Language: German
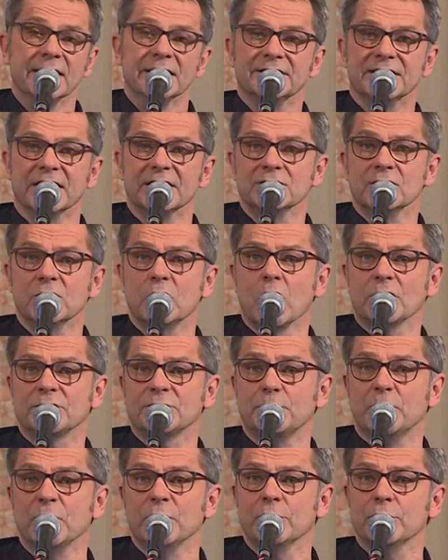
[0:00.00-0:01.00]
denn
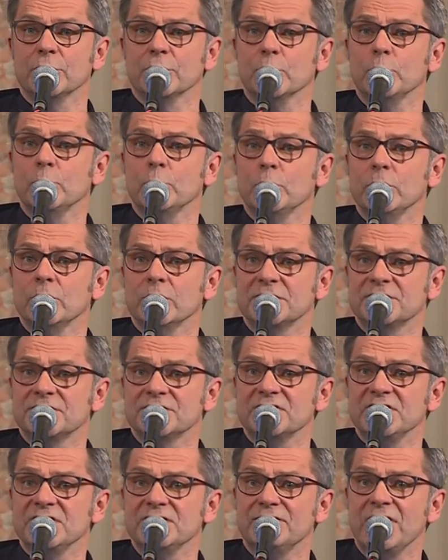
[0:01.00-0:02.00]
Gott
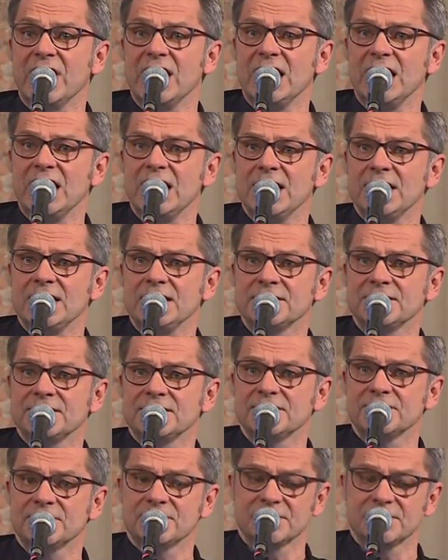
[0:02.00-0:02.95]
berührt die Welt.